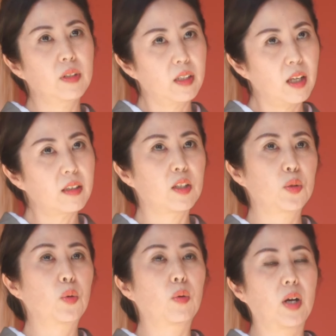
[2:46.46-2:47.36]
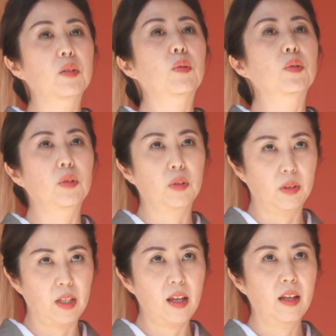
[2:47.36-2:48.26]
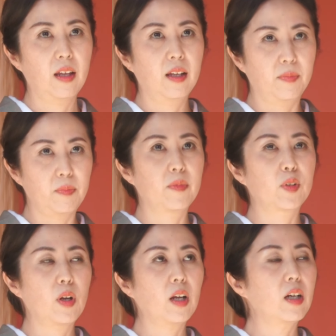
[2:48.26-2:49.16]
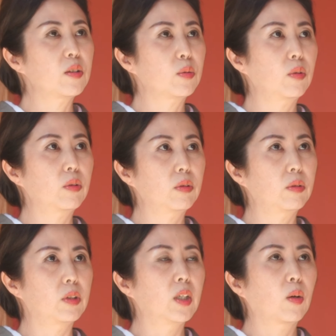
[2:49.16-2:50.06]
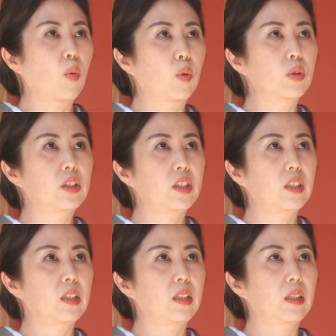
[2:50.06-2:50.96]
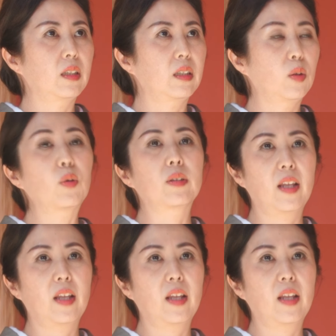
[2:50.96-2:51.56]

んだなって章を書くことによって、うん、それがすごく心地よく